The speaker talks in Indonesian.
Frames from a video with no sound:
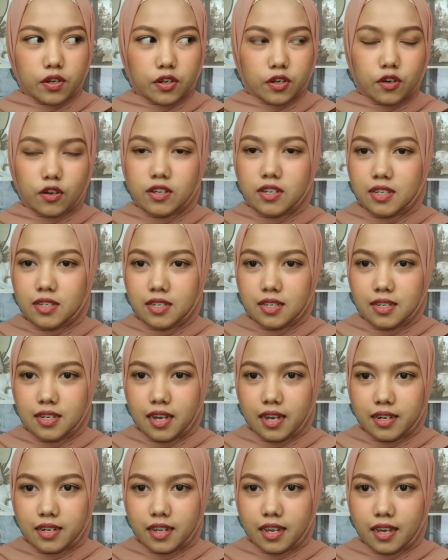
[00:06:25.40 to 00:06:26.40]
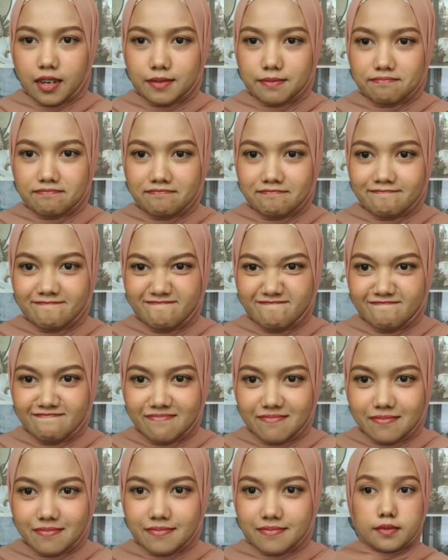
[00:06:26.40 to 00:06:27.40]
Kok deg-degan ya?
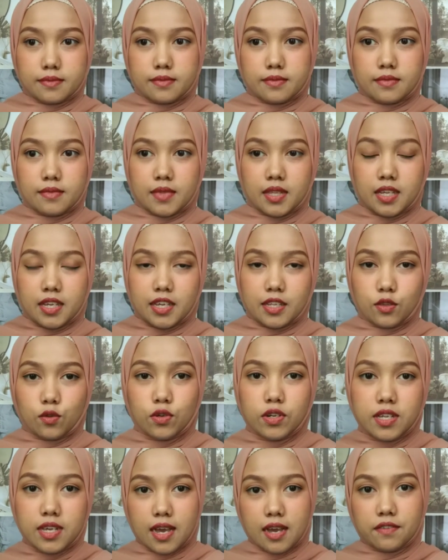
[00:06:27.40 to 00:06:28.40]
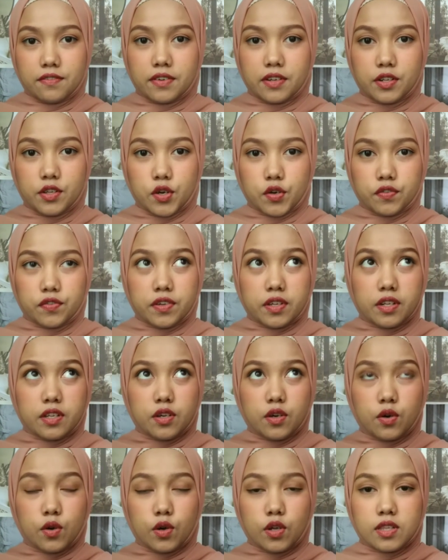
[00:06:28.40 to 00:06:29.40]
Itu dia
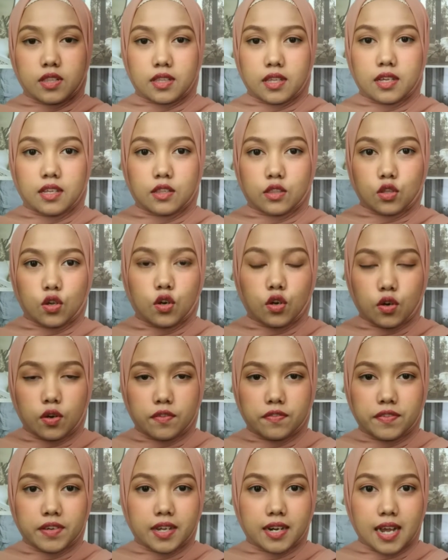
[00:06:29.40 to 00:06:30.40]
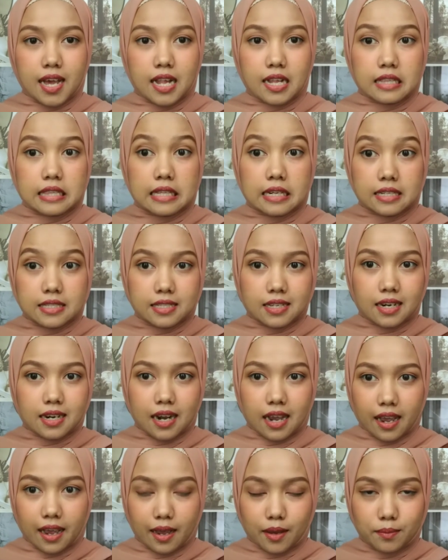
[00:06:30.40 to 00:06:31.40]
video-video TikTok viral
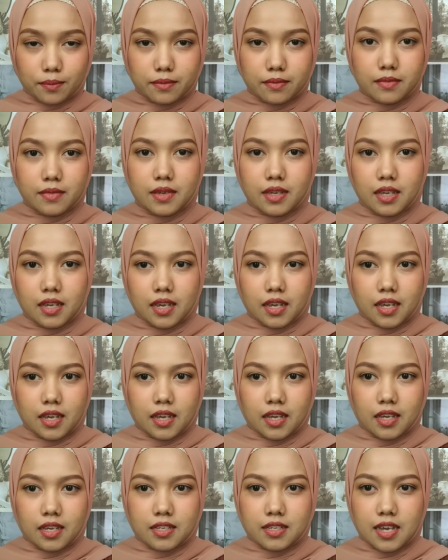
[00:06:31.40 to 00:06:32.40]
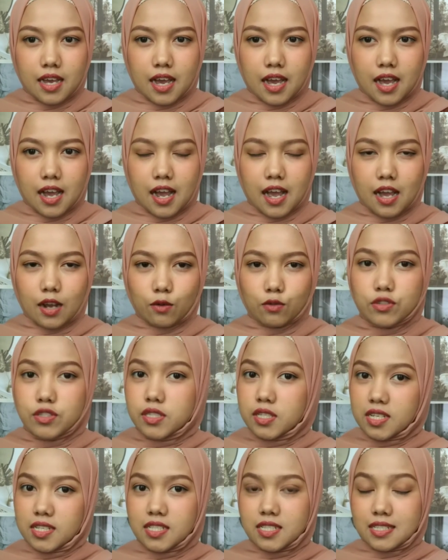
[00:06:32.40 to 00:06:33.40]
terseram yang aku
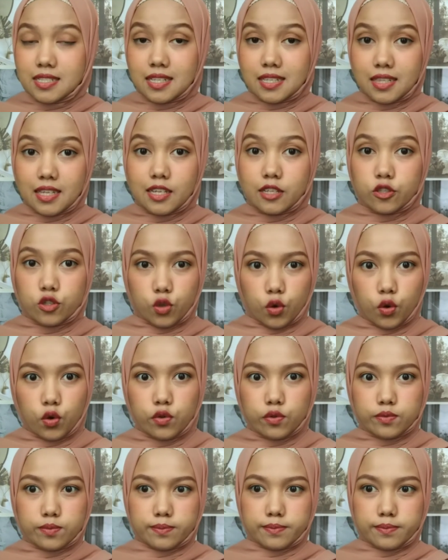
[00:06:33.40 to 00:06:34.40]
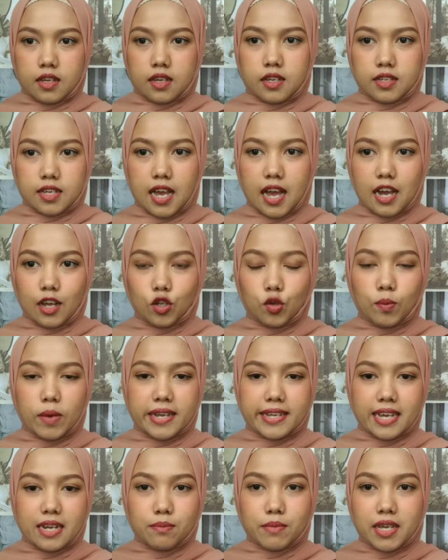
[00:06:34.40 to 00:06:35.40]
search di TikTok yang
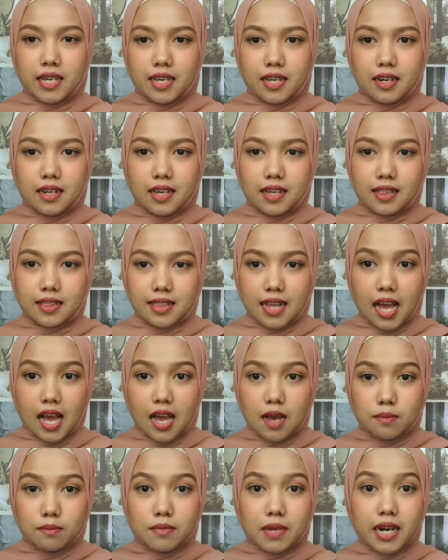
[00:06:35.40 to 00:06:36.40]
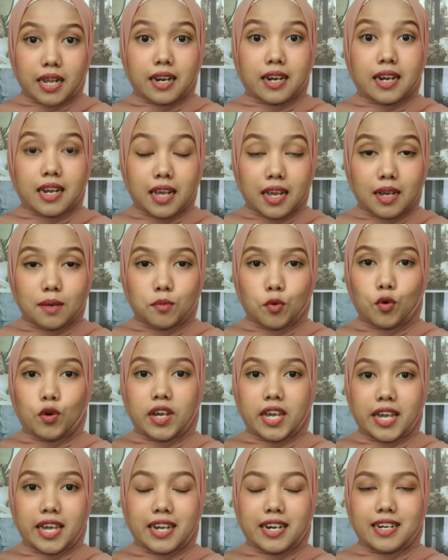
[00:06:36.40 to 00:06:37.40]
lumayan bikin kita merinding
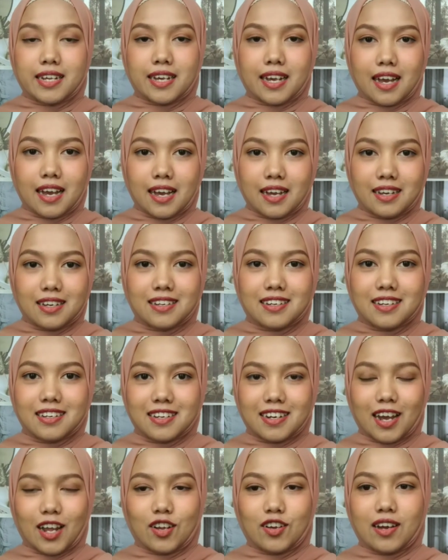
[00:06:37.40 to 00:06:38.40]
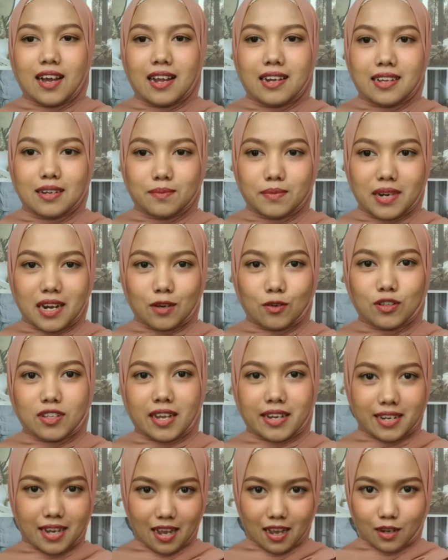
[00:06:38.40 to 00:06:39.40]
mungkin ya kalau kalian penakut
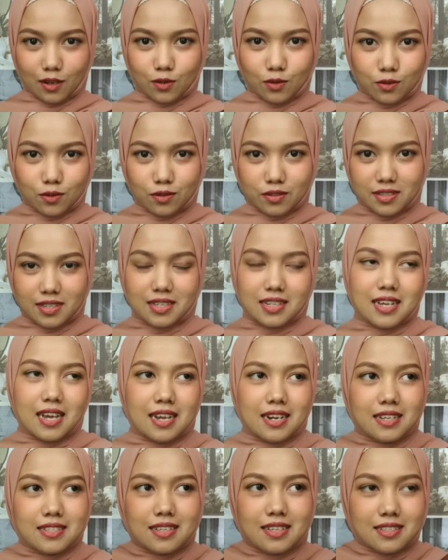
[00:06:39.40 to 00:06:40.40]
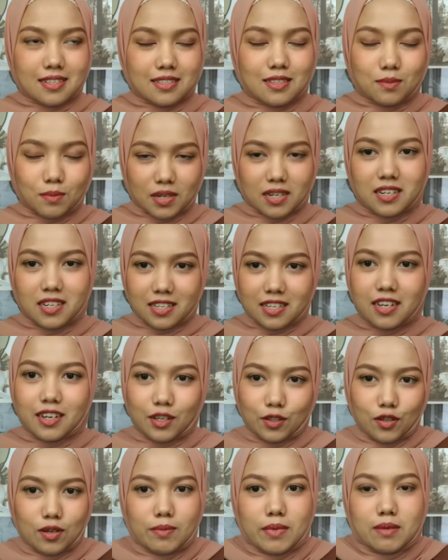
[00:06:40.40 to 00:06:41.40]
kayak aku jadi ada sensasi brandingnya
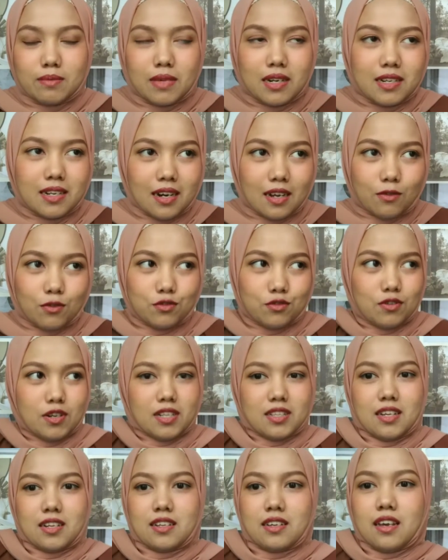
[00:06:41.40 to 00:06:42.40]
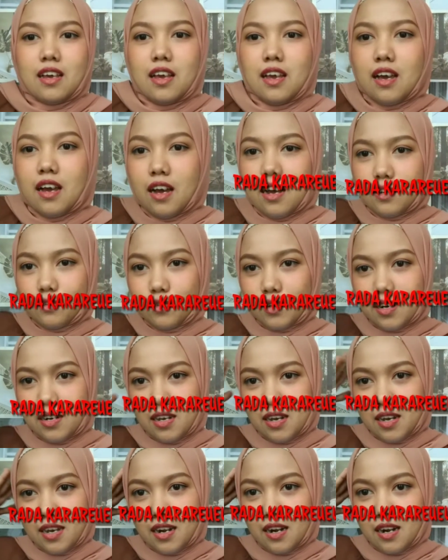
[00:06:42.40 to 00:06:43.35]
gitu emang bener aku juga tadi aduh rada